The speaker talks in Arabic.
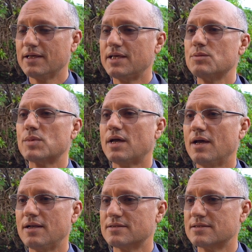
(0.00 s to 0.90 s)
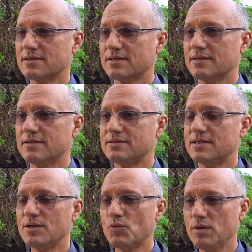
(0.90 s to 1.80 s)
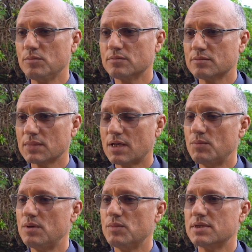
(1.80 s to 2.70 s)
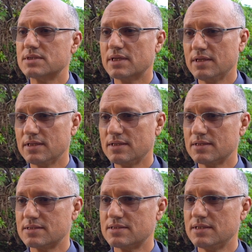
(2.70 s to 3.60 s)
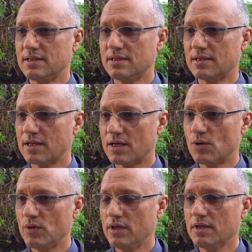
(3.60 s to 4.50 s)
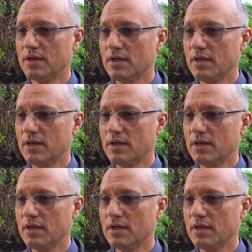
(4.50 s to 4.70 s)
كاين مرحله التنويم قبل من التعيين ديال السي القراوي